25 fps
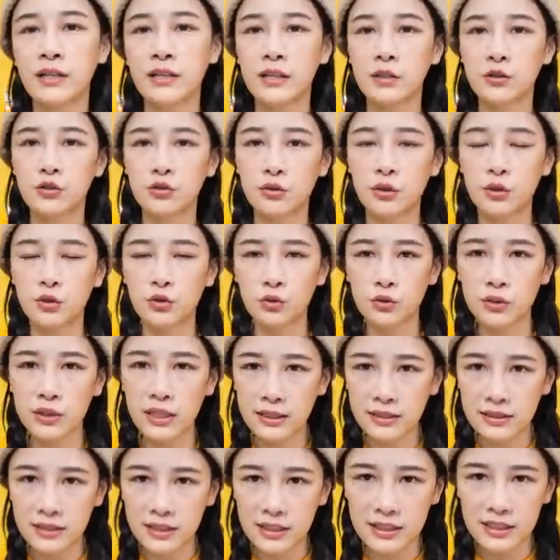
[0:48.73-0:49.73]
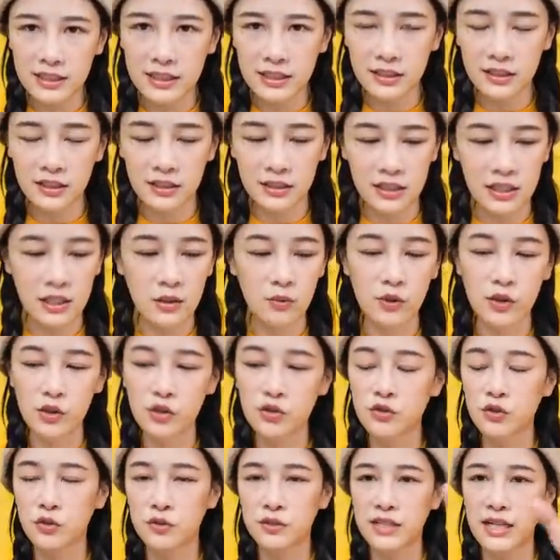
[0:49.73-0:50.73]
那除了桌上这些呢，你以为
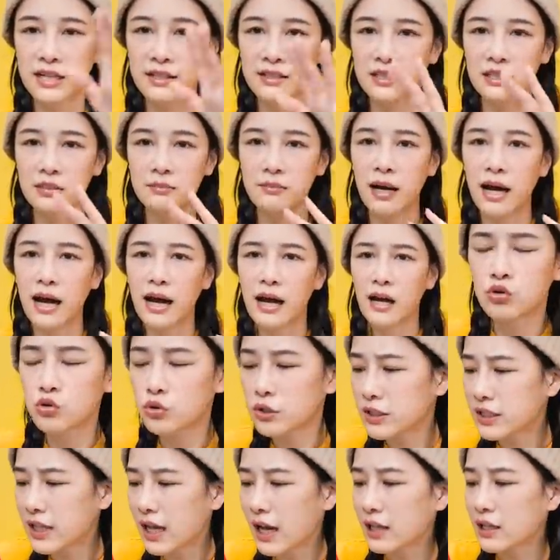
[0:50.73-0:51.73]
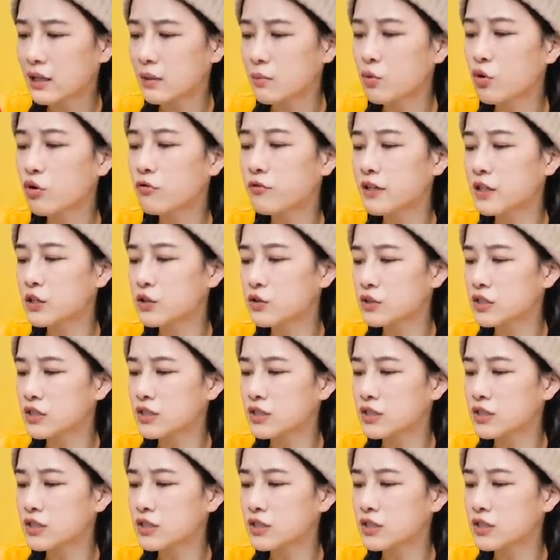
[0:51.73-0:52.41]
就只有这样子吗？最大的莫非就